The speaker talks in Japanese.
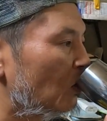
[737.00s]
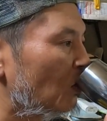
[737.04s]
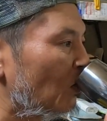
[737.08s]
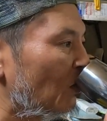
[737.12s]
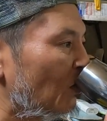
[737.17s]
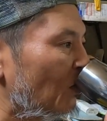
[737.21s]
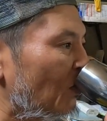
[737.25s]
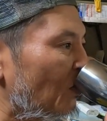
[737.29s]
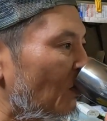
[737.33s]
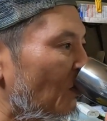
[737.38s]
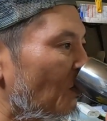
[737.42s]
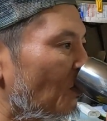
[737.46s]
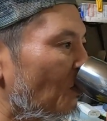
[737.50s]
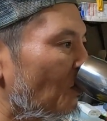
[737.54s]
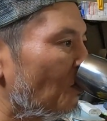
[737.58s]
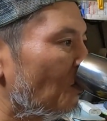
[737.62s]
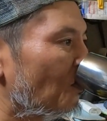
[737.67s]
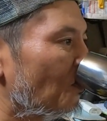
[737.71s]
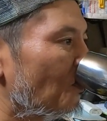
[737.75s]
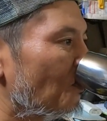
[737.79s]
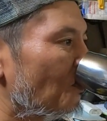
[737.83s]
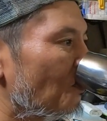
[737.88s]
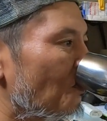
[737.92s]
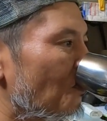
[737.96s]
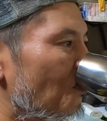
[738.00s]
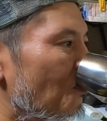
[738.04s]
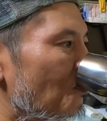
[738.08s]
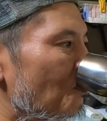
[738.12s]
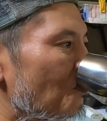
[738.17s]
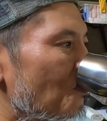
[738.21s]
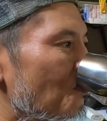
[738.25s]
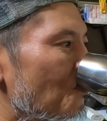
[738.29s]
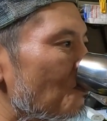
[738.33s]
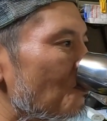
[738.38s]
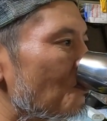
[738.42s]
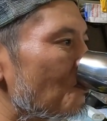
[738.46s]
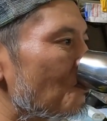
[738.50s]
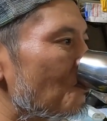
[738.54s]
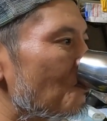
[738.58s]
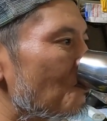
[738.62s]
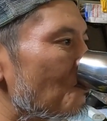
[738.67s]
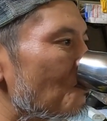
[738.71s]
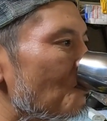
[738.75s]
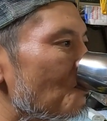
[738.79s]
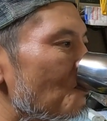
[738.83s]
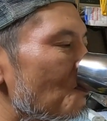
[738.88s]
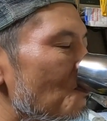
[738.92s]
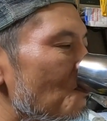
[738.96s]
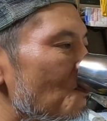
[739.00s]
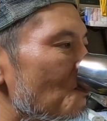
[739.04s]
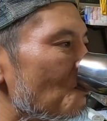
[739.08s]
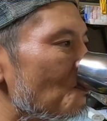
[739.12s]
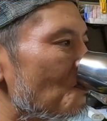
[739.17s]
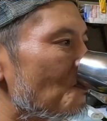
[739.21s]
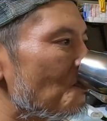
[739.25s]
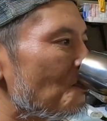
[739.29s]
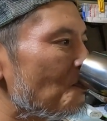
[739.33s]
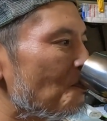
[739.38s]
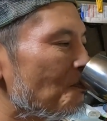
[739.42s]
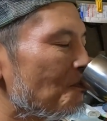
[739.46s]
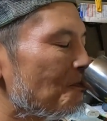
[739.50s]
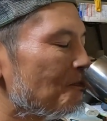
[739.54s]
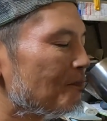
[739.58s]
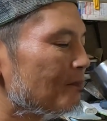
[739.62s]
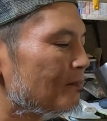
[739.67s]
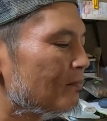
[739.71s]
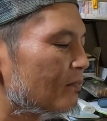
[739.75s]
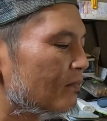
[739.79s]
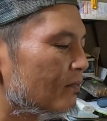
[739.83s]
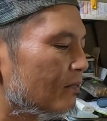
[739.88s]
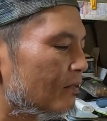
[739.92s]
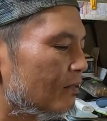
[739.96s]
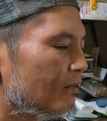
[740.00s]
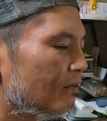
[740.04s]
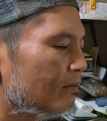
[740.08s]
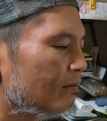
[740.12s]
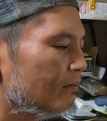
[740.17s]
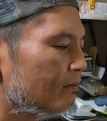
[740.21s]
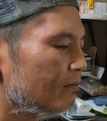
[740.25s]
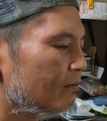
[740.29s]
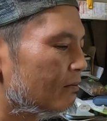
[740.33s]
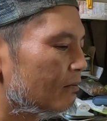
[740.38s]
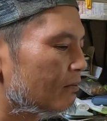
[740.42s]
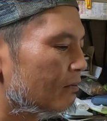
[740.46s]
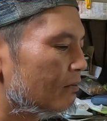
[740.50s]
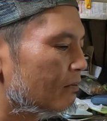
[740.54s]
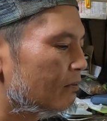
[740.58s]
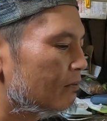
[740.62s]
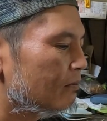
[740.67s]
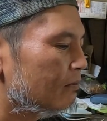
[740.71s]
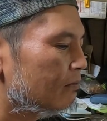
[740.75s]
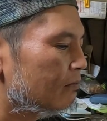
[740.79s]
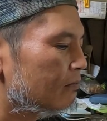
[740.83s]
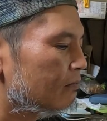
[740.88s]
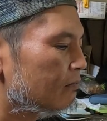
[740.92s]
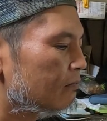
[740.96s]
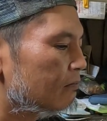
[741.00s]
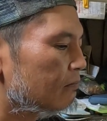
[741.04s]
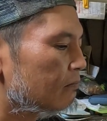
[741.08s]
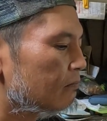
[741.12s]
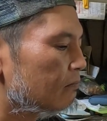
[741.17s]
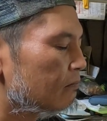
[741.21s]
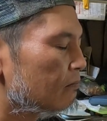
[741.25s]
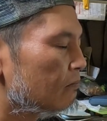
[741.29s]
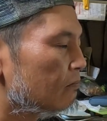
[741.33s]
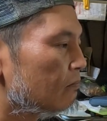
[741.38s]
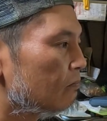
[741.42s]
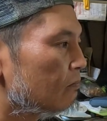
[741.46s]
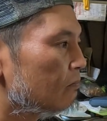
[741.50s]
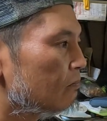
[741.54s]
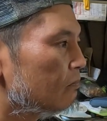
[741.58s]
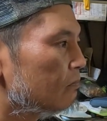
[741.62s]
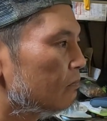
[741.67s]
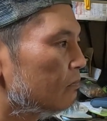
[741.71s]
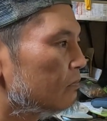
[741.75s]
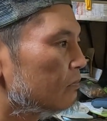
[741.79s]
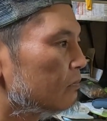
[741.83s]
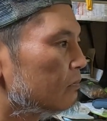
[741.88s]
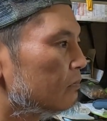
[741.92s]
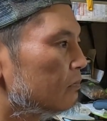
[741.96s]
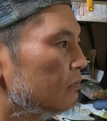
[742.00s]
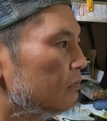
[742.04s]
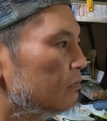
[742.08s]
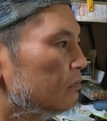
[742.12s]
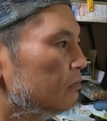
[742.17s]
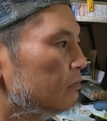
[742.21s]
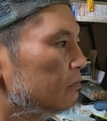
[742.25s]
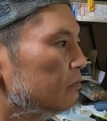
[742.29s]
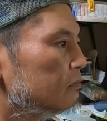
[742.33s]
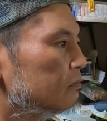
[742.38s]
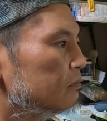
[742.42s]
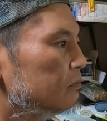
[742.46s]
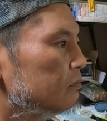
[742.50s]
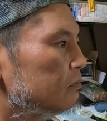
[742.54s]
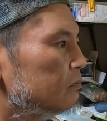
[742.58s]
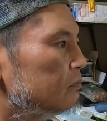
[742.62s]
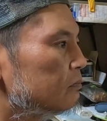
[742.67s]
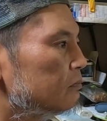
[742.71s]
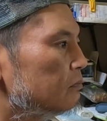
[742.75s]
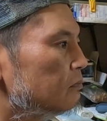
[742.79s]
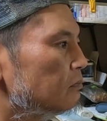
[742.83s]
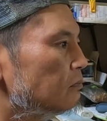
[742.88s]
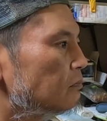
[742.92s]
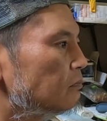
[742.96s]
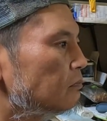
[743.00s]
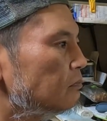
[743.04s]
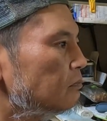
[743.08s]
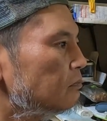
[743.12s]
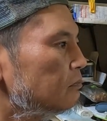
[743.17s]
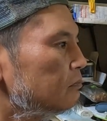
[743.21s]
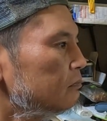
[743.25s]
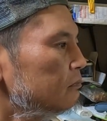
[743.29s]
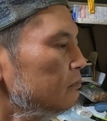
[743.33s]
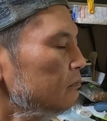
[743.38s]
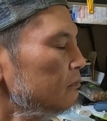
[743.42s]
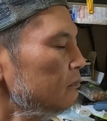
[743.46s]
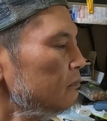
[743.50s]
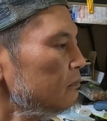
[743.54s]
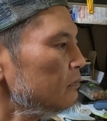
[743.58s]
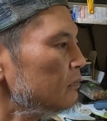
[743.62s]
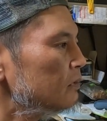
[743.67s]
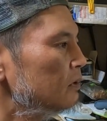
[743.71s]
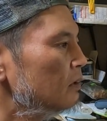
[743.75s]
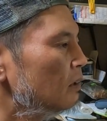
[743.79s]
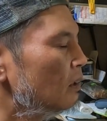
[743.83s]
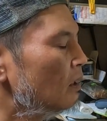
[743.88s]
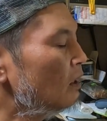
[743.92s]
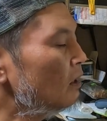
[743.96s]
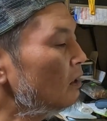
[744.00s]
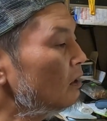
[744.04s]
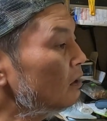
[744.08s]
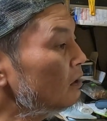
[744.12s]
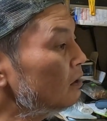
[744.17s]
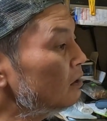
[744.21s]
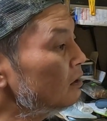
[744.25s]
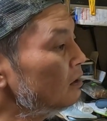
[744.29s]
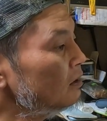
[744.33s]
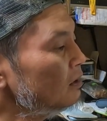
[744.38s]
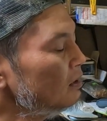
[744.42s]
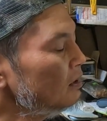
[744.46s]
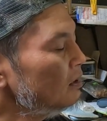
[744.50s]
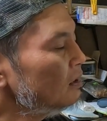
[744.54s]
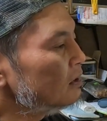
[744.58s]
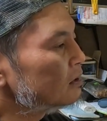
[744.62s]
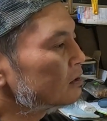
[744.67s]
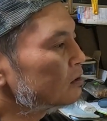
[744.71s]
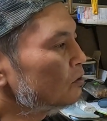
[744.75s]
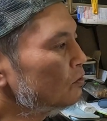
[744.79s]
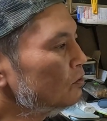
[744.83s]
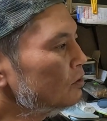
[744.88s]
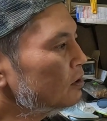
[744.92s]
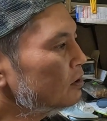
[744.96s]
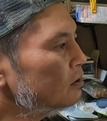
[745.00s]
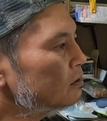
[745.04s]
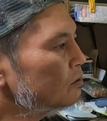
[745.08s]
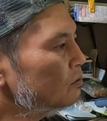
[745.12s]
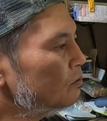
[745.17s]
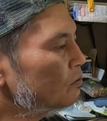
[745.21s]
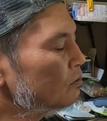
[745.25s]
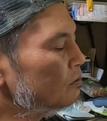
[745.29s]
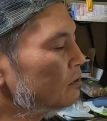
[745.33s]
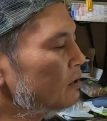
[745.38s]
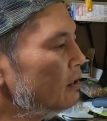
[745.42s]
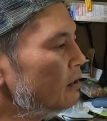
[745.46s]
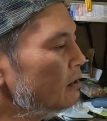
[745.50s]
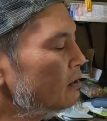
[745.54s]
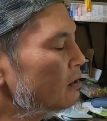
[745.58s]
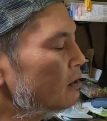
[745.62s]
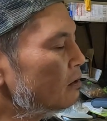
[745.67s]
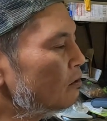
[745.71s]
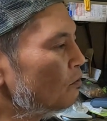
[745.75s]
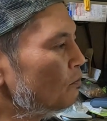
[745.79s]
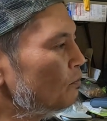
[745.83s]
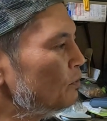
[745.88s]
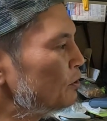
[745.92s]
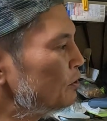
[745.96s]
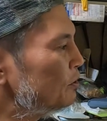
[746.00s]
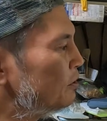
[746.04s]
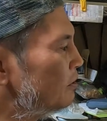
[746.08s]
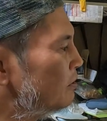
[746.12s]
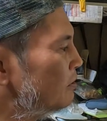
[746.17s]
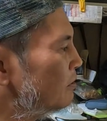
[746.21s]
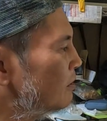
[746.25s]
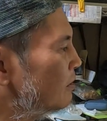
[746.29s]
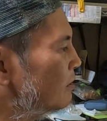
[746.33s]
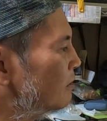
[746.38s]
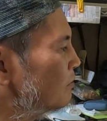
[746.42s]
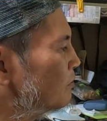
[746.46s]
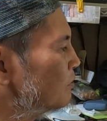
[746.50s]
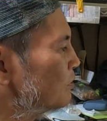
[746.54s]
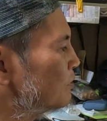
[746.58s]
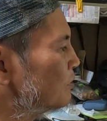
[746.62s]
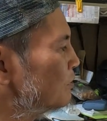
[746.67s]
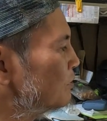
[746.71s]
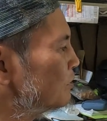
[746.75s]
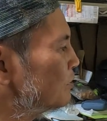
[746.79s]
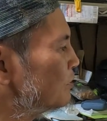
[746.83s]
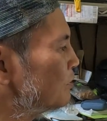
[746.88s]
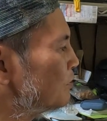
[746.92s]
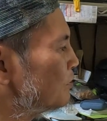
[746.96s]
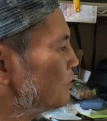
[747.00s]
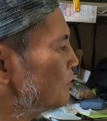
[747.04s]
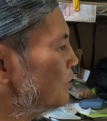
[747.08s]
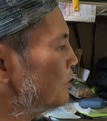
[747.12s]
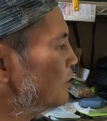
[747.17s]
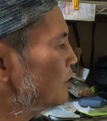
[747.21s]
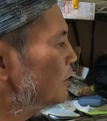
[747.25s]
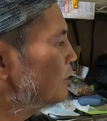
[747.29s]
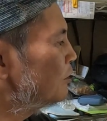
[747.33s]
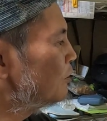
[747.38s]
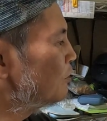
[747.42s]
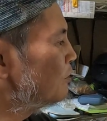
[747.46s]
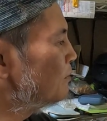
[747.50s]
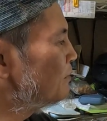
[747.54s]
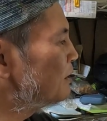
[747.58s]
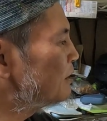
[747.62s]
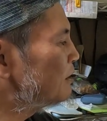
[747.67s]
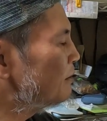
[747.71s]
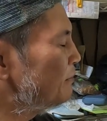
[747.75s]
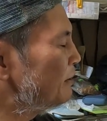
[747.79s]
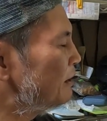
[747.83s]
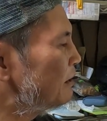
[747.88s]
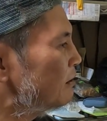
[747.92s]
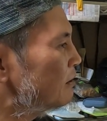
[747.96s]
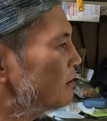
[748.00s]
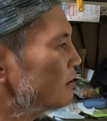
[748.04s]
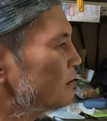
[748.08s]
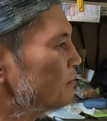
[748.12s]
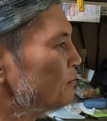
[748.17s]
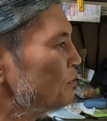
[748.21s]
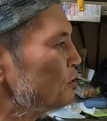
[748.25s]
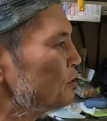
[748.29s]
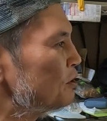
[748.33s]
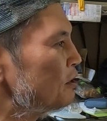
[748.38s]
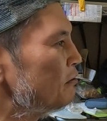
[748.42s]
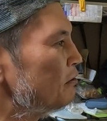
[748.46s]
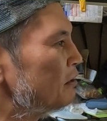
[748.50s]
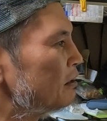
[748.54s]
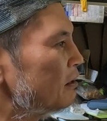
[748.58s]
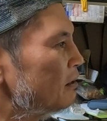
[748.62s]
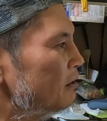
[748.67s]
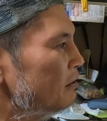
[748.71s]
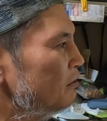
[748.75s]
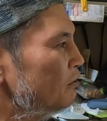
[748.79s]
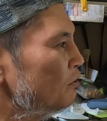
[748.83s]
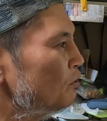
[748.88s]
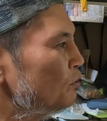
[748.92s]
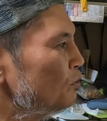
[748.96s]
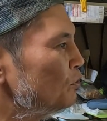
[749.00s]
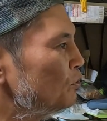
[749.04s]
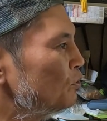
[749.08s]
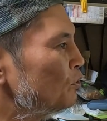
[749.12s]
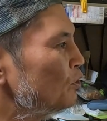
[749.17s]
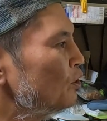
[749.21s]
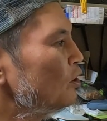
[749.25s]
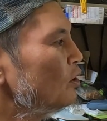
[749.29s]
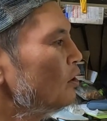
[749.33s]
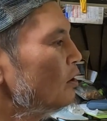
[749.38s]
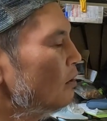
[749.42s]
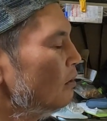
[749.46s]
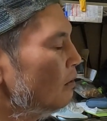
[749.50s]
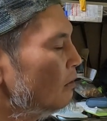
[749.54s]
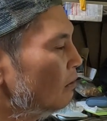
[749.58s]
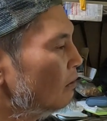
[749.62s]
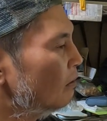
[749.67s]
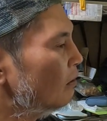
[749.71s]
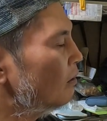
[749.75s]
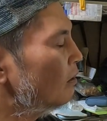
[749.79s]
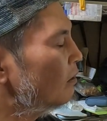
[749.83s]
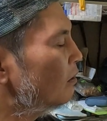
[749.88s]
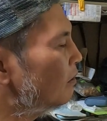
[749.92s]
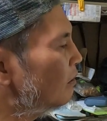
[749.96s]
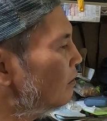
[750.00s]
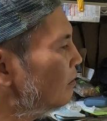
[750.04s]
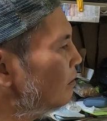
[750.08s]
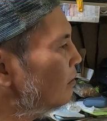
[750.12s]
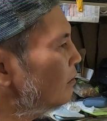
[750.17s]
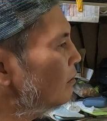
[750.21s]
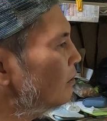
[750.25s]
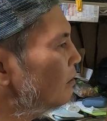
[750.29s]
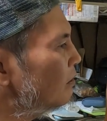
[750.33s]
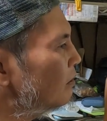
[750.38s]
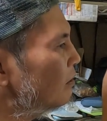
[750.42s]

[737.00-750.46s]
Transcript: それをどうにか、えー、っと博物館とかで見せてくれませんかって言っても絶対ダメっていうらしいですああそんだけその念がこもってるからこそ、うん、その人に見せびらかすもんではないっていう。は